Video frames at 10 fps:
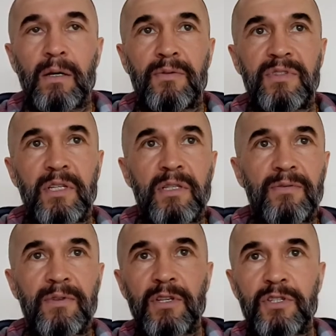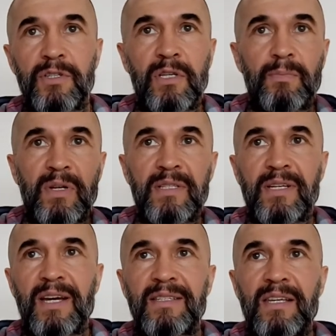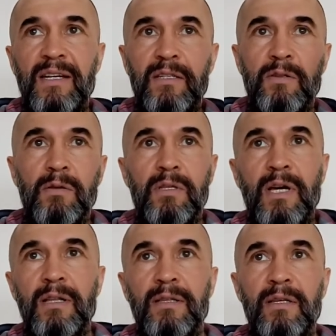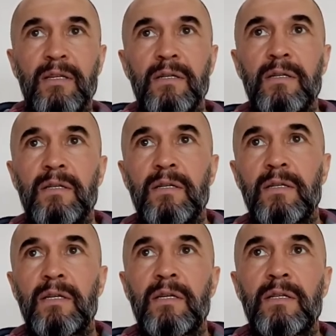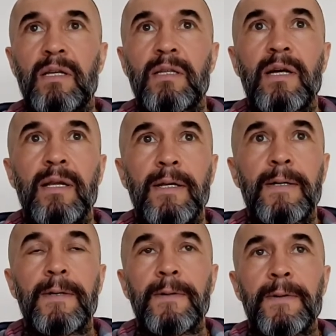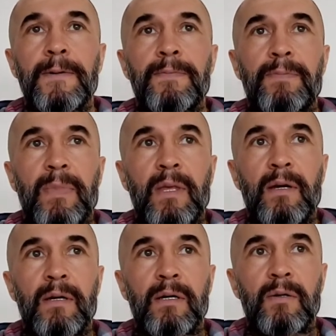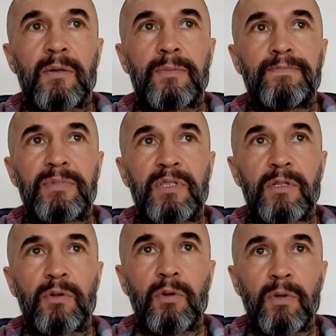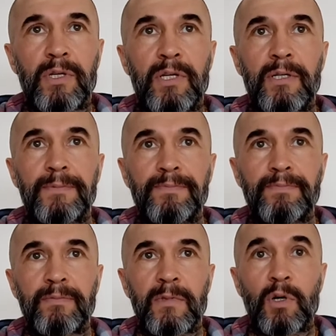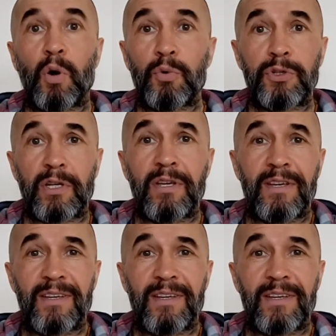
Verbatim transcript: Все эти внешние подсказки, консультанты и так далее, а, психологи, коучи,